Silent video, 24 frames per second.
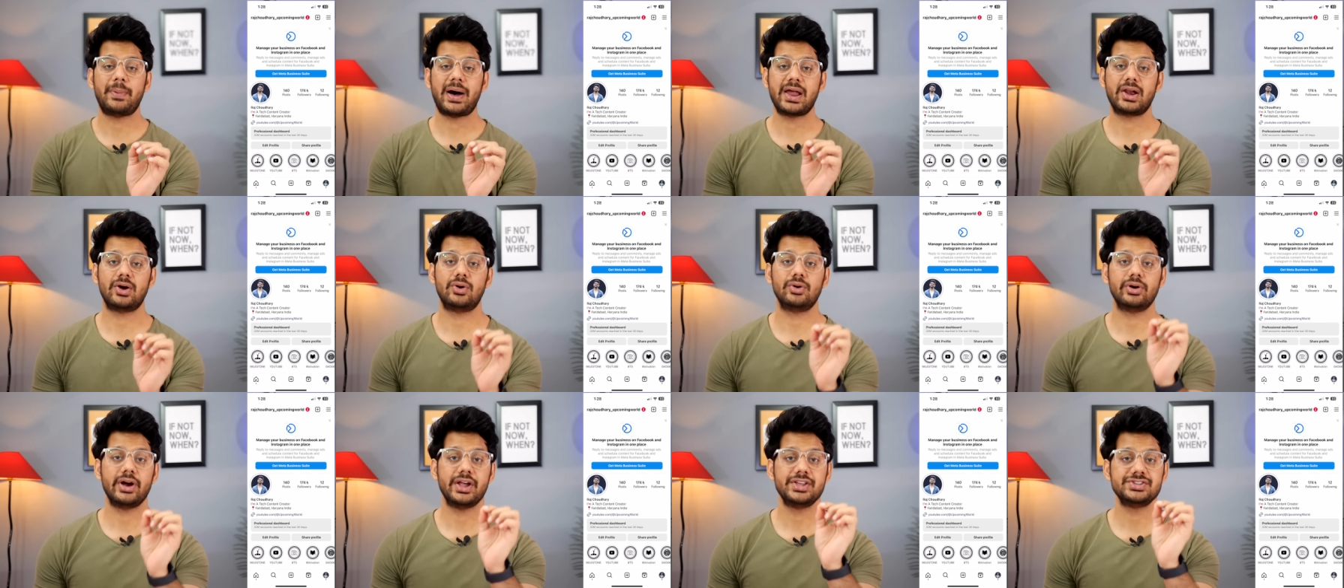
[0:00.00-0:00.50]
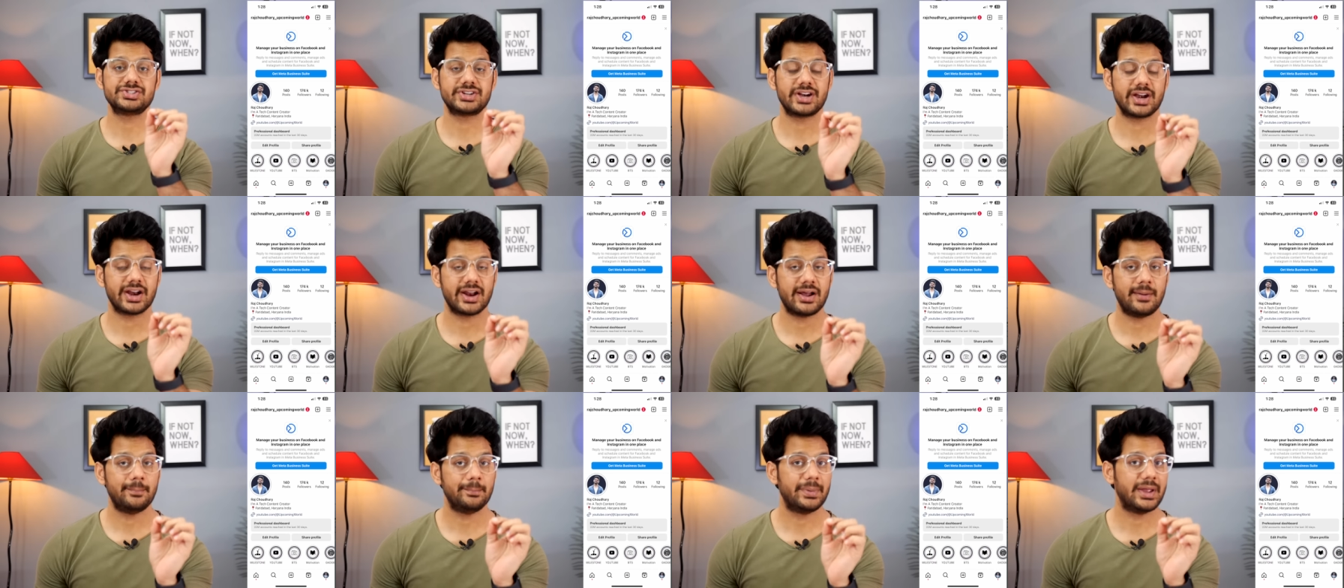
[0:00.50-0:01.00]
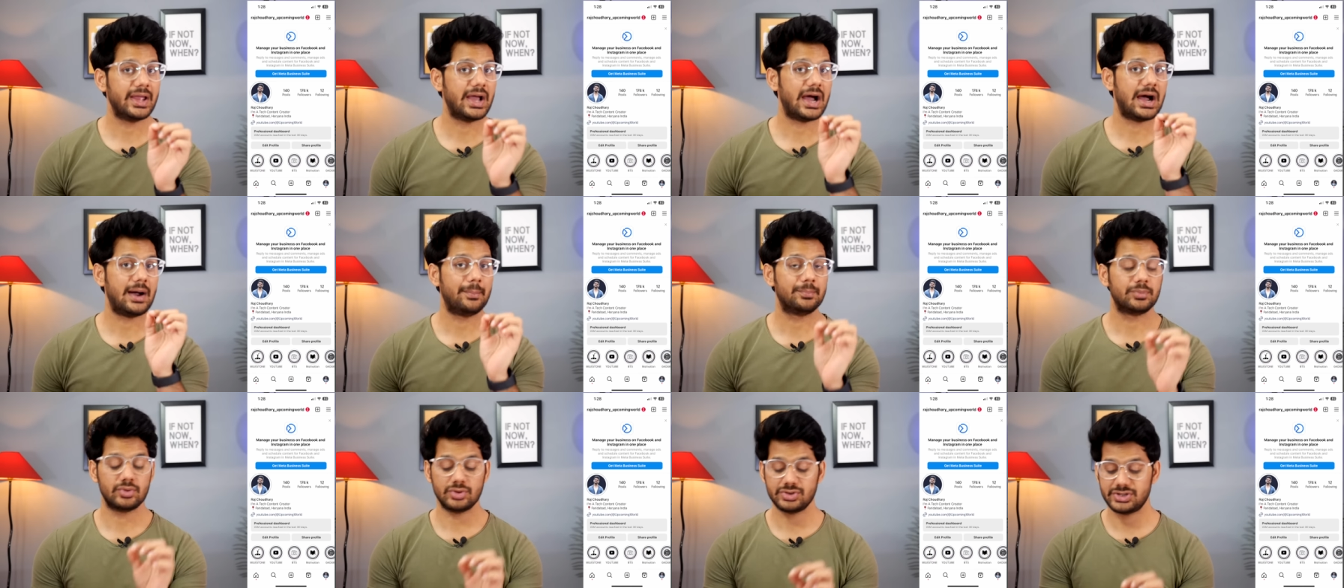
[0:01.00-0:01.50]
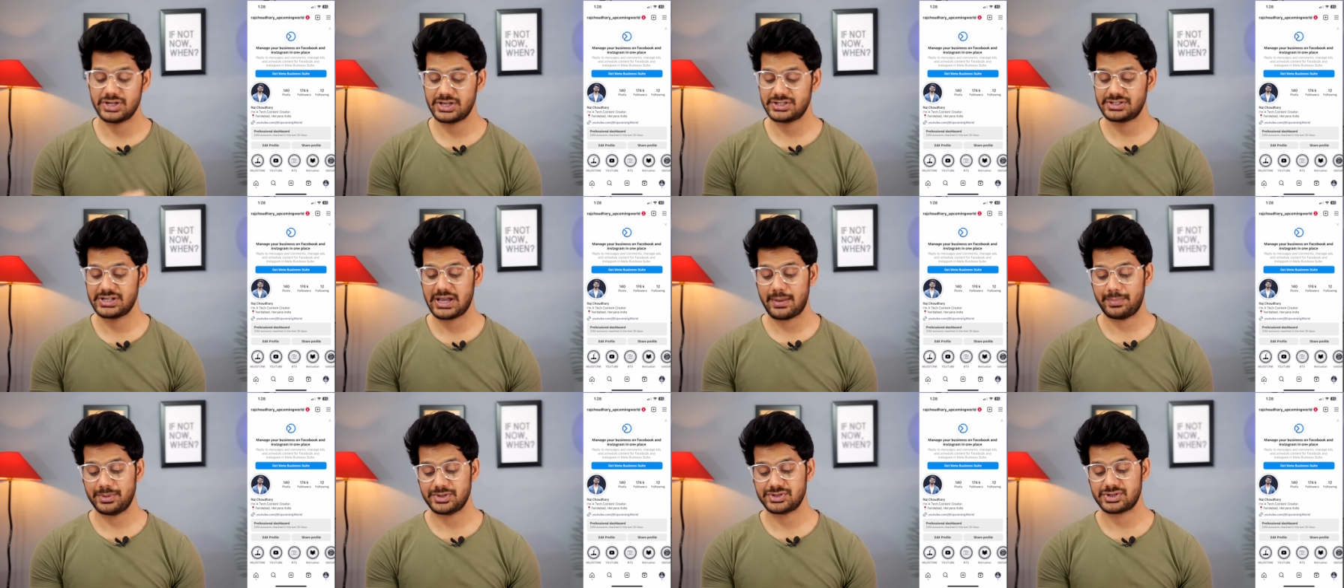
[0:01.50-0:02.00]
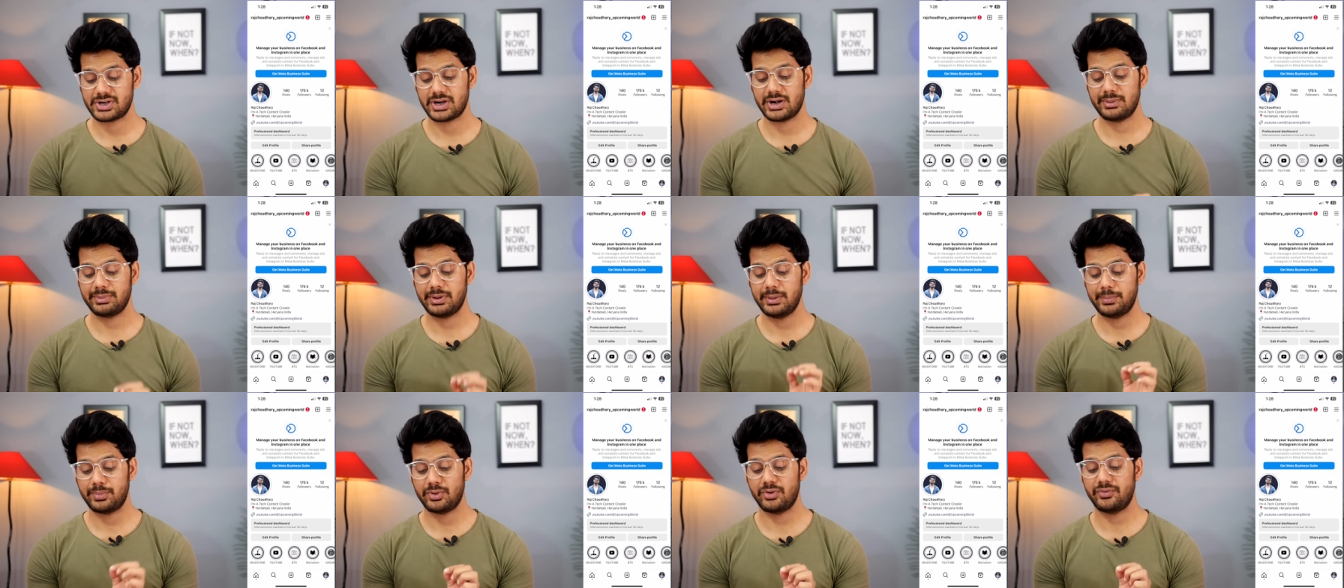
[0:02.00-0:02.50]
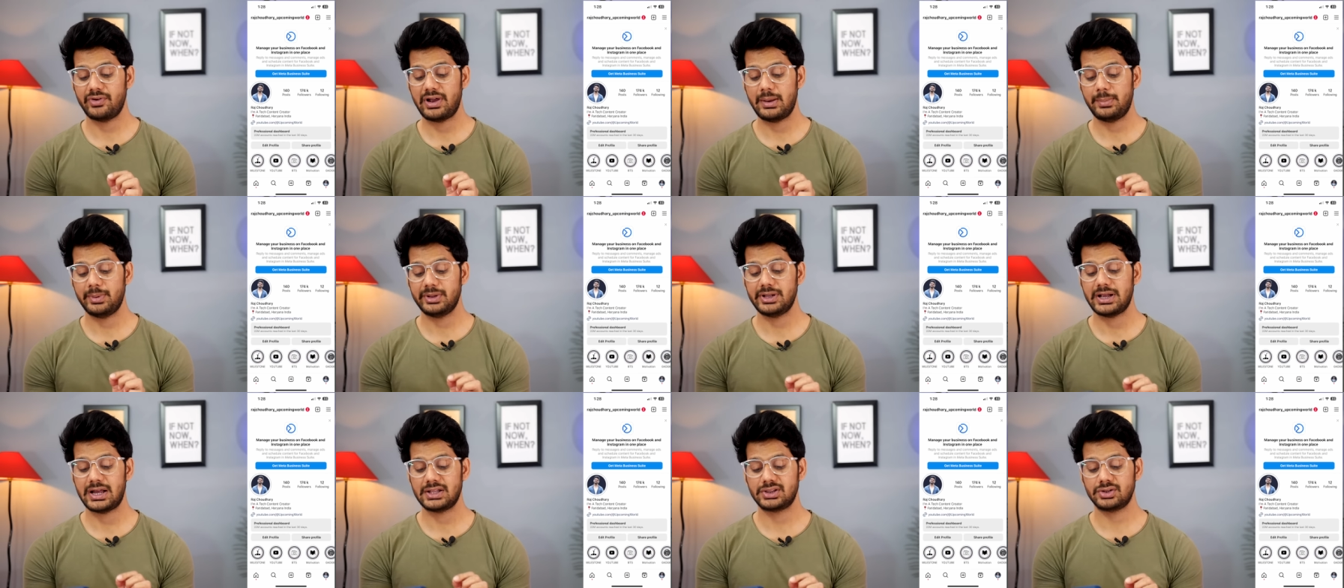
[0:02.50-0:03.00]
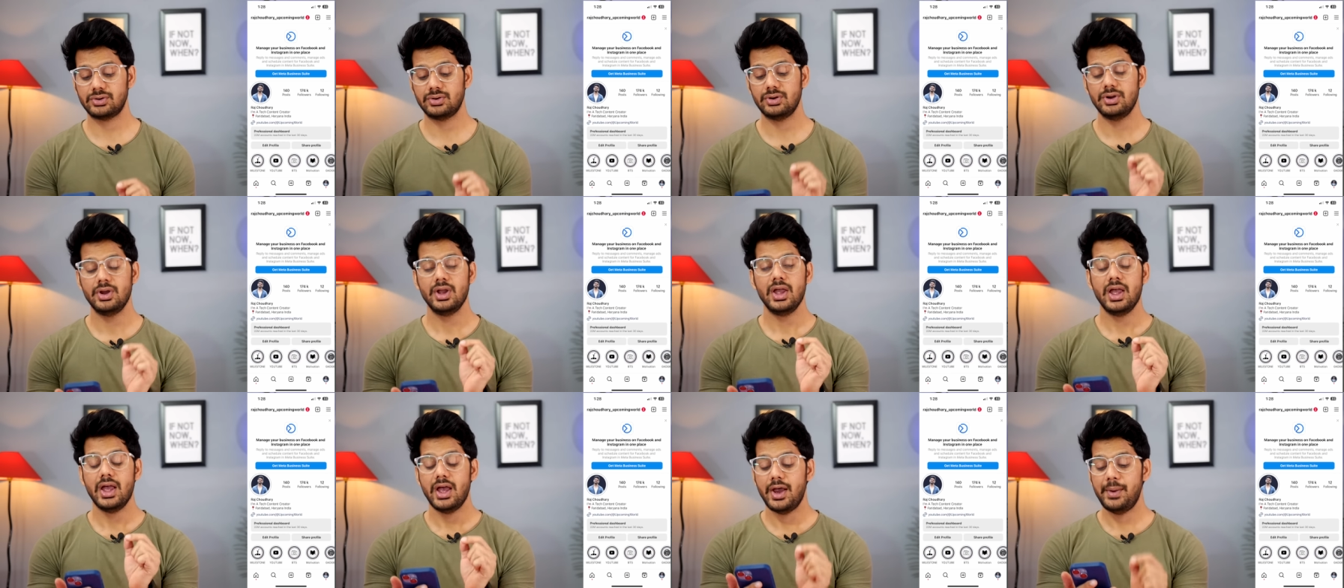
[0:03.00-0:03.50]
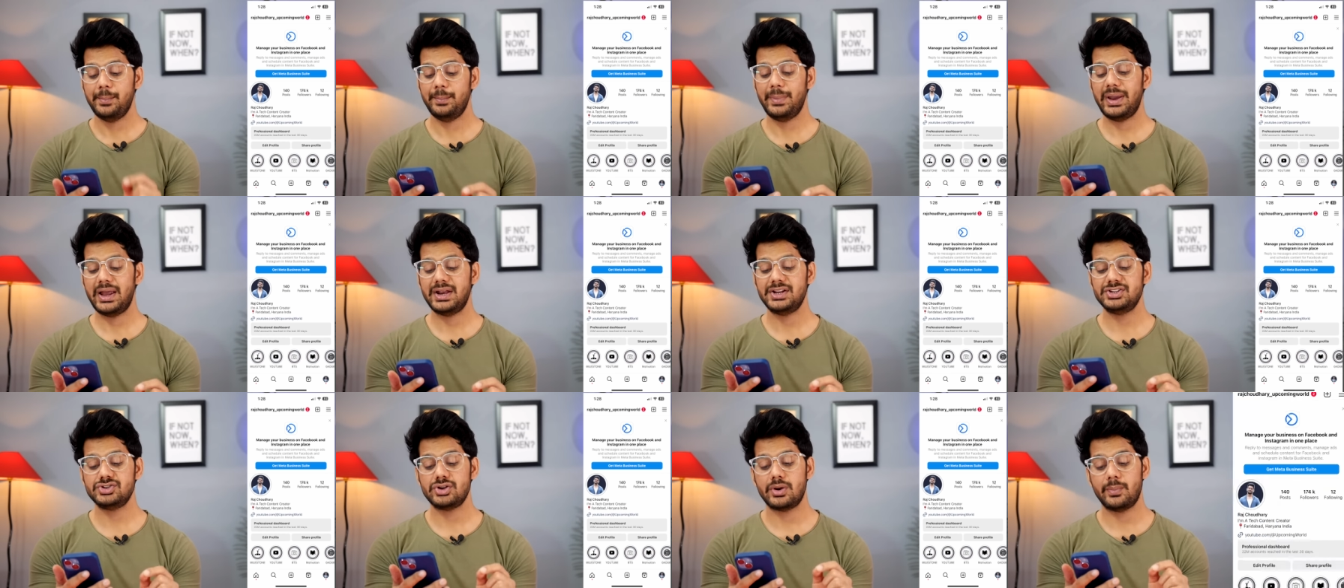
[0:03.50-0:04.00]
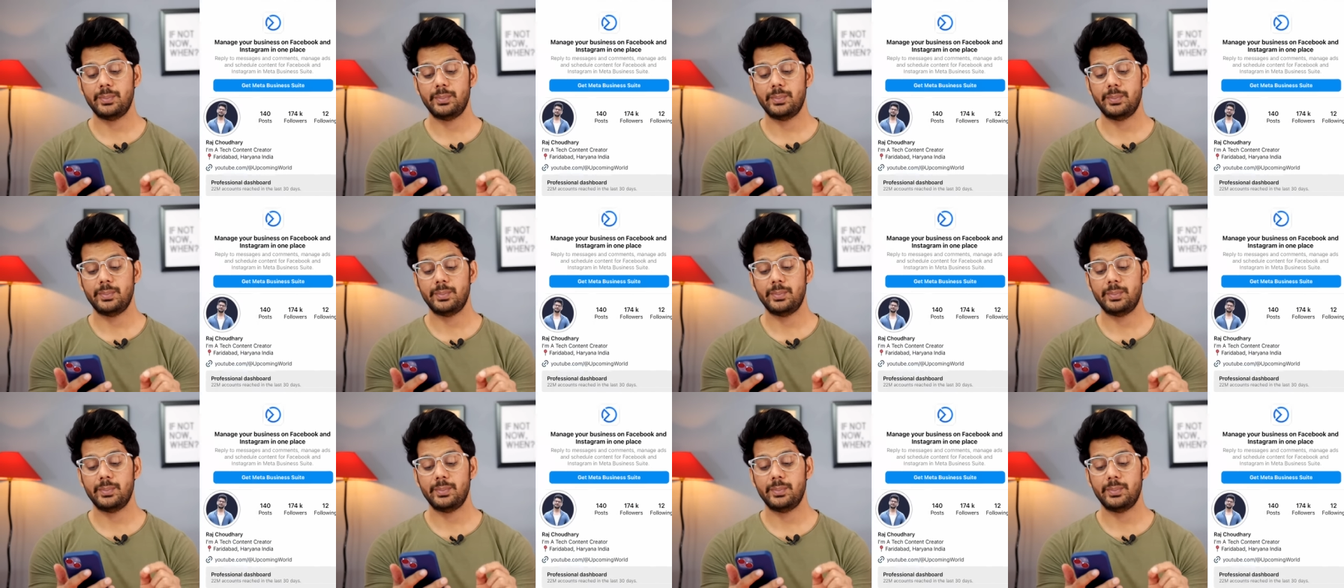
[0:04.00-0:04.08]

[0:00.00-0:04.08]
आ रहा होगा इंस्टाग्राम पे आपको जैसे आप इंस्टाग्राम की प्रोफाइल पे जाते हो मैनेज योर